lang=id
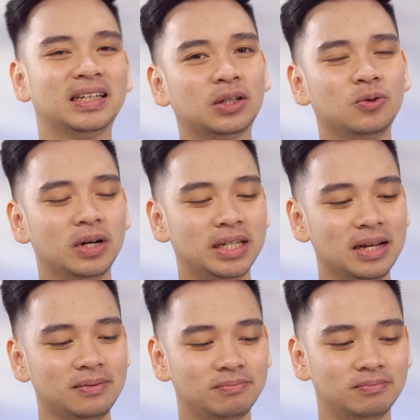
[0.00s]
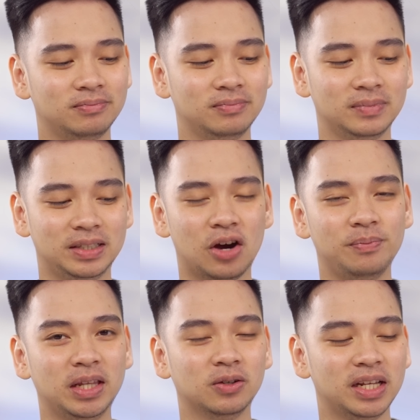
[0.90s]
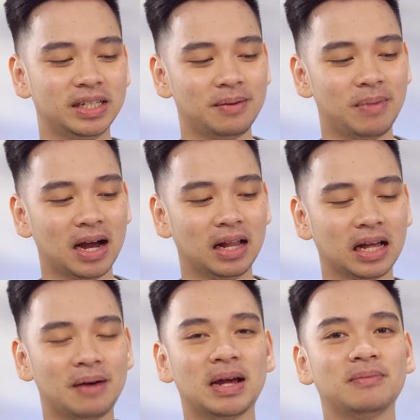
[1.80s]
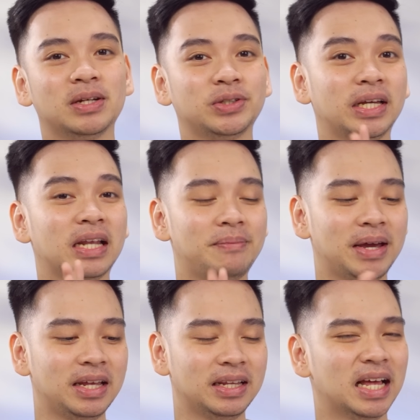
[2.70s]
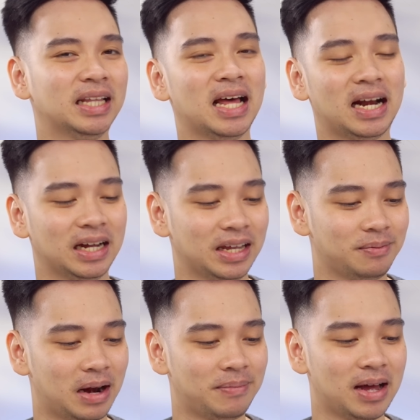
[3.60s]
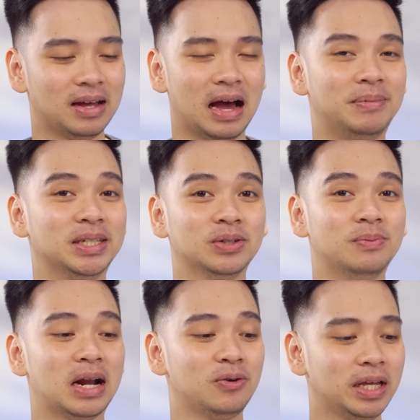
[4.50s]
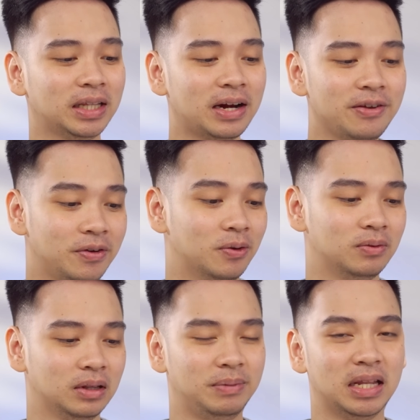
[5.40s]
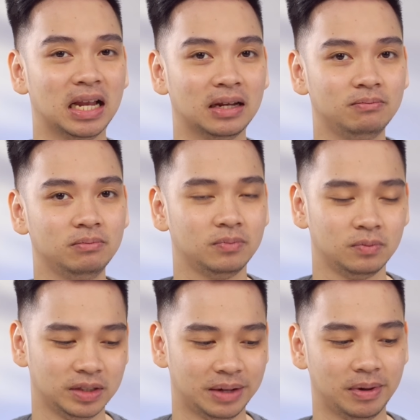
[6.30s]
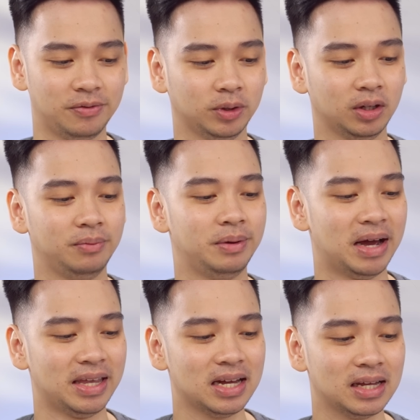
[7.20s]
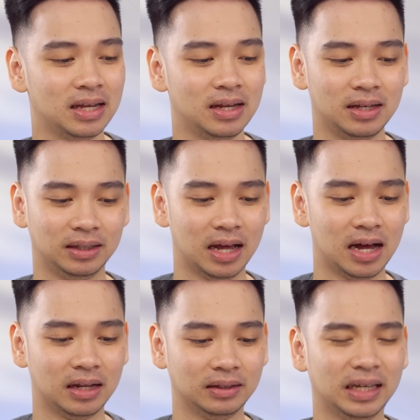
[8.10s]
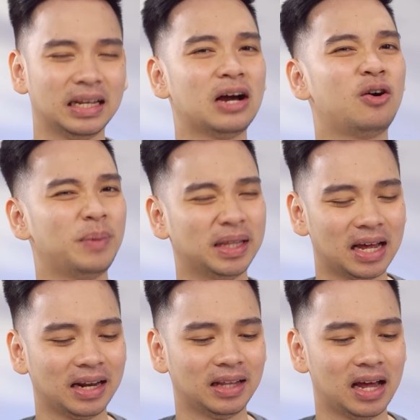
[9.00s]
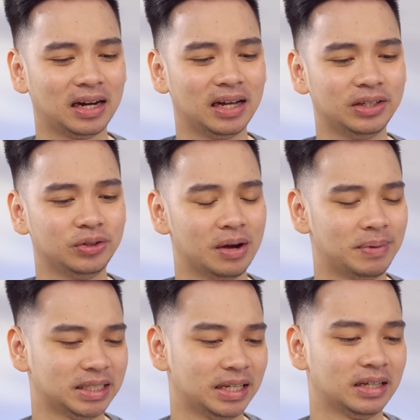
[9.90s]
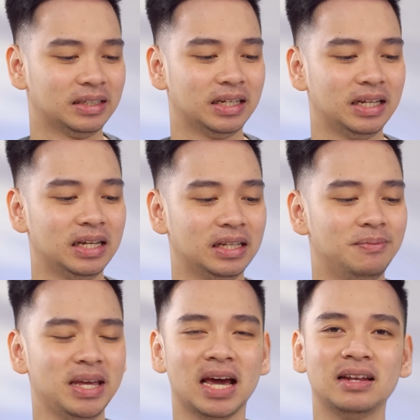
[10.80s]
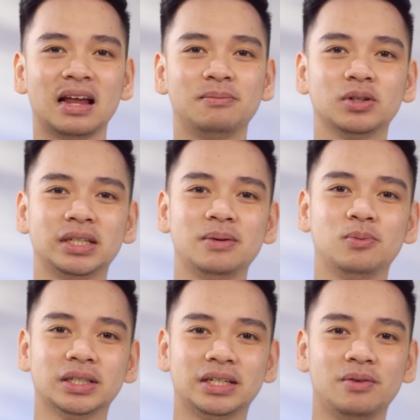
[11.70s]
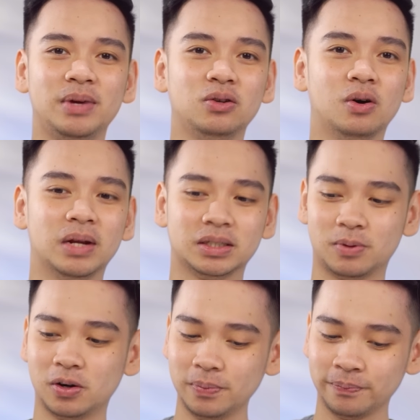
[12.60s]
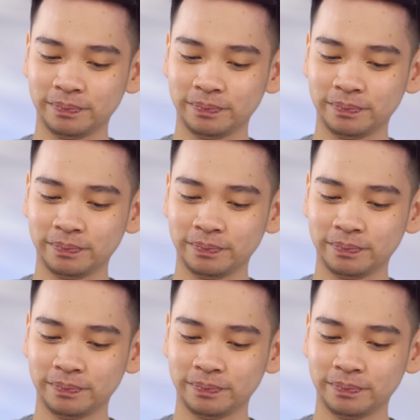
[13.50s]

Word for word: kita tunggu aja Xiaomi Indonesia bakal kapan masukin HP ini dan harganya berapa. Habis itu baru kita review lebih dalam, sampel foto lebih banyak, dan kita komentarin harganya juga pastinya. Jadi demikian unboxing buat Xiaomi 12 Pro.